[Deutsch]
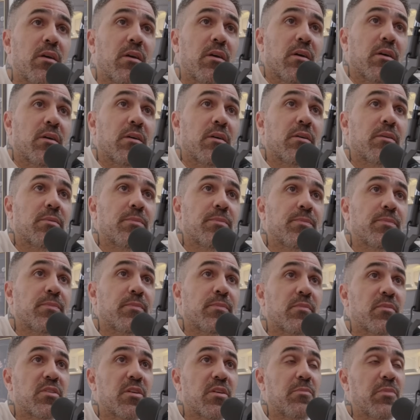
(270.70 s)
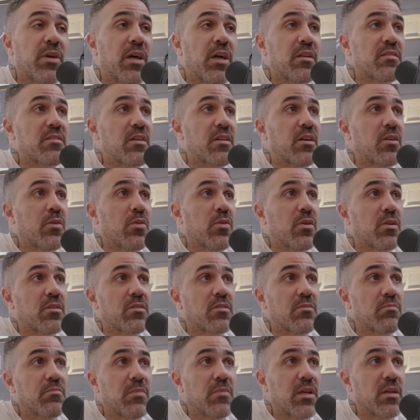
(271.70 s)
Ja, ich habe mir alles angehört
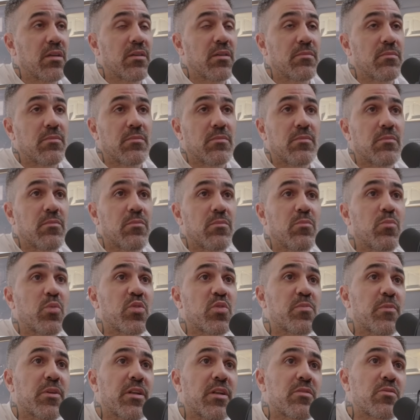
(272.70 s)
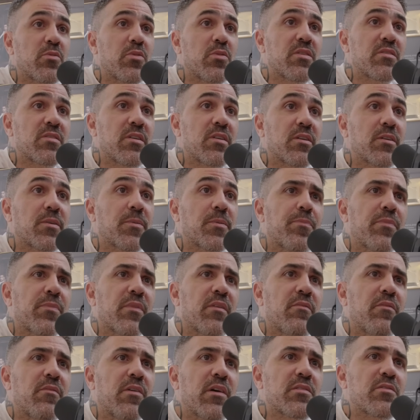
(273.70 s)
und mehr muss man dazu nicht sagen.
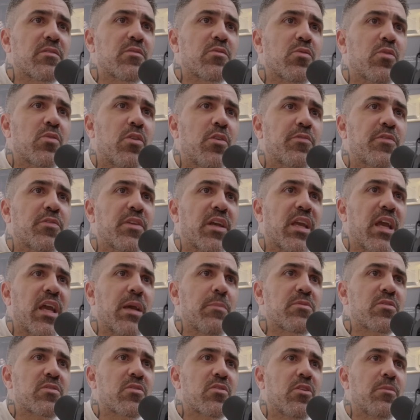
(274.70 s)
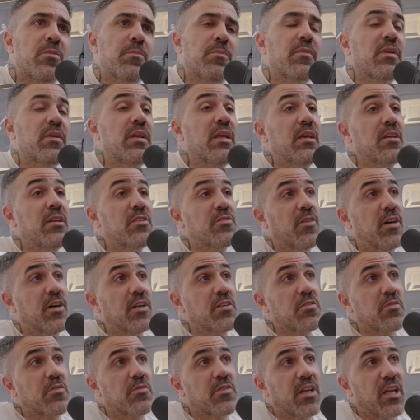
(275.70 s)
Warst du auf der Gamescom? Nee, ich war
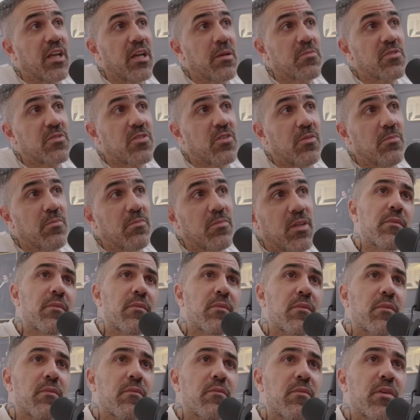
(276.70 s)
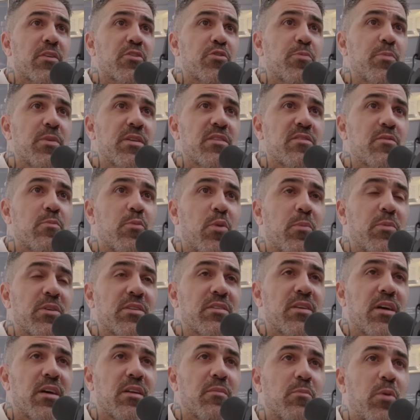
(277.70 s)
nicht auf der Gamescom. Was spielst du
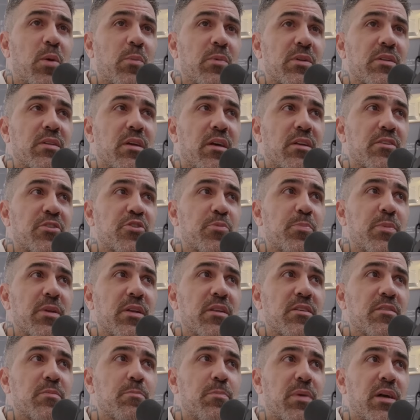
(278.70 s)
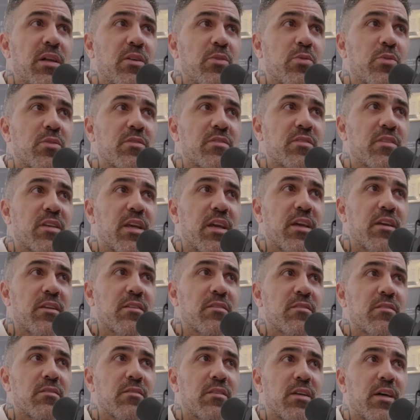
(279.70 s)
momentan? Momentan spiele ich Baldur's
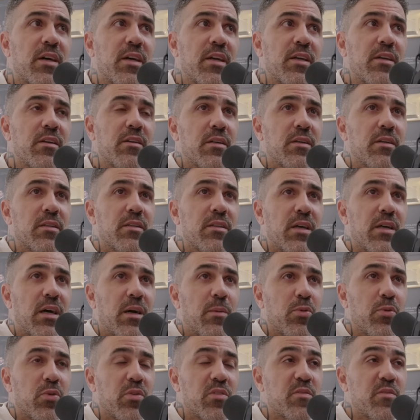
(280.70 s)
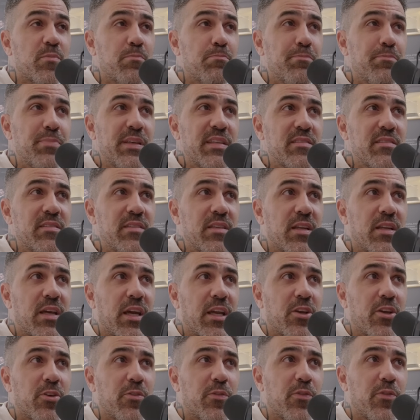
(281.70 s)
Gate 3. Diablo ist ein bisschen
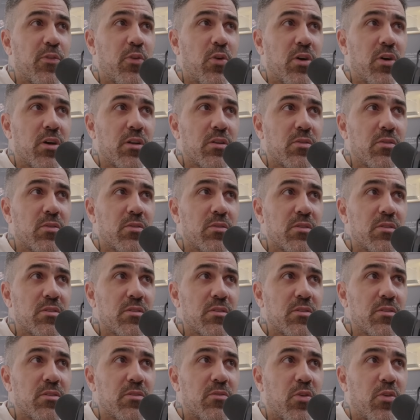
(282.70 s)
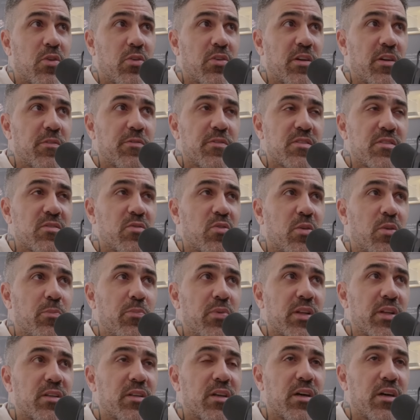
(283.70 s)
eingefroren und äh, Warcraft ist so
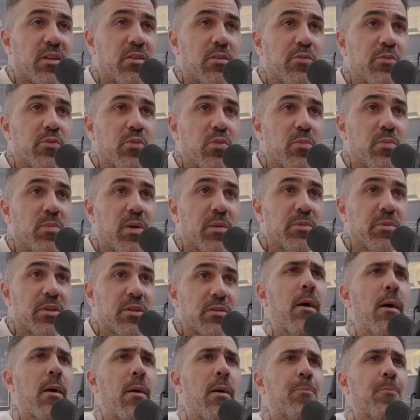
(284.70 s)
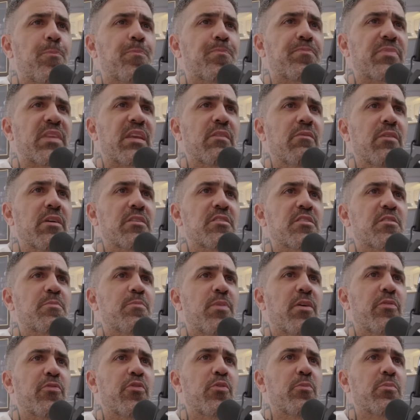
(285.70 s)
komplett gerade auf Null bei mir. Welches
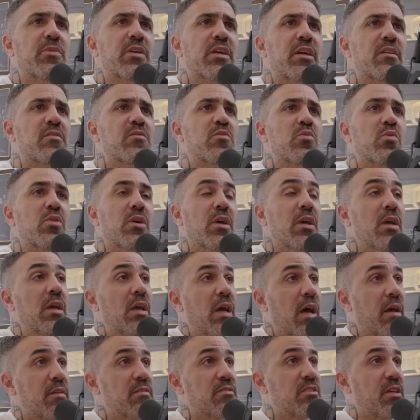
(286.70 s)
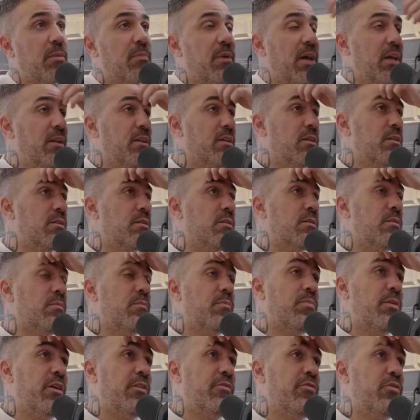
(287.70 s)
Parfüm trägst du? Also ich habe einige
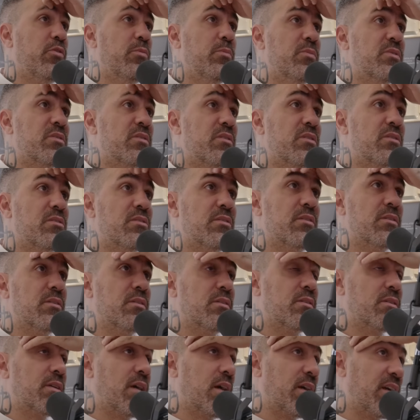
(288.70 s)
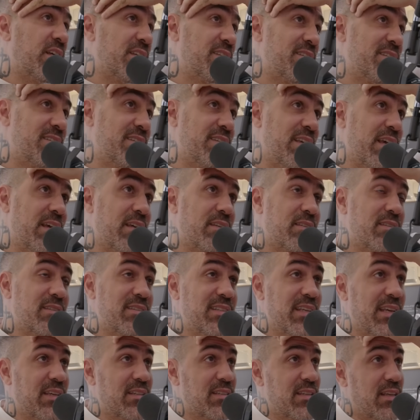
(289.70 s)
Parfüms. Ich äh, trage sehr,
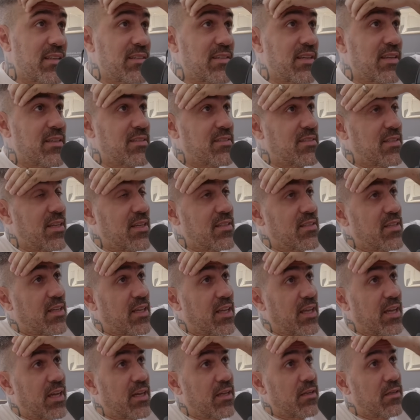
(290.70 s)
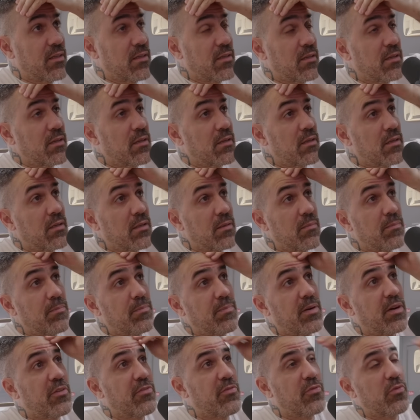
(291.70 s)
sehr, sehr, sehr, sehr, sehr, sehr gerne äh,
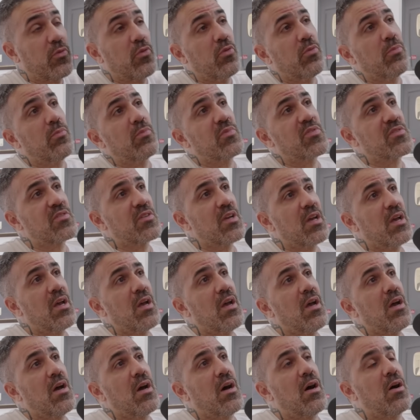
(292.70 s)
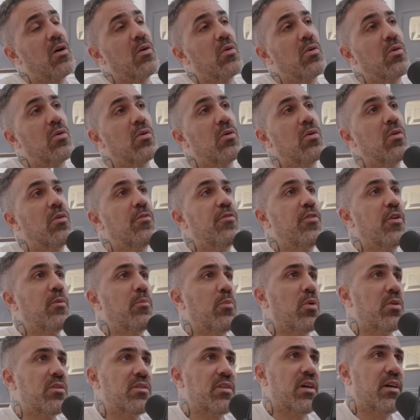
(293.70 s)
Parfüms oh, von
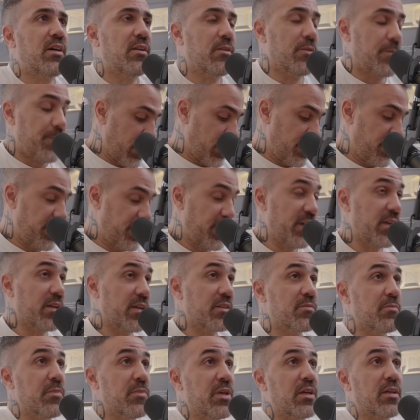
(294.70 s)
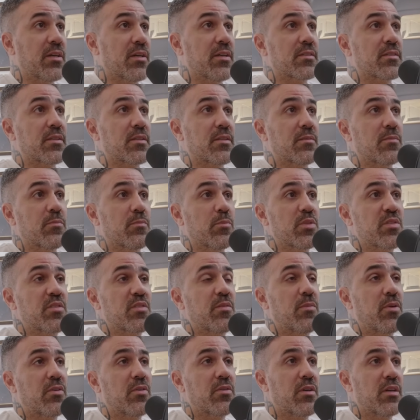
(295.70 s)
Montale. Feiere ich mega, Alter. Müsst ihr
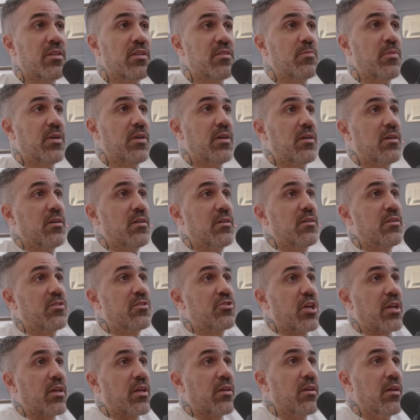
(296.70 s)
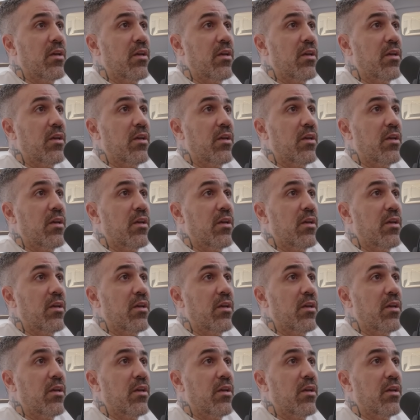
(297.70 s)
mal echt mal checken.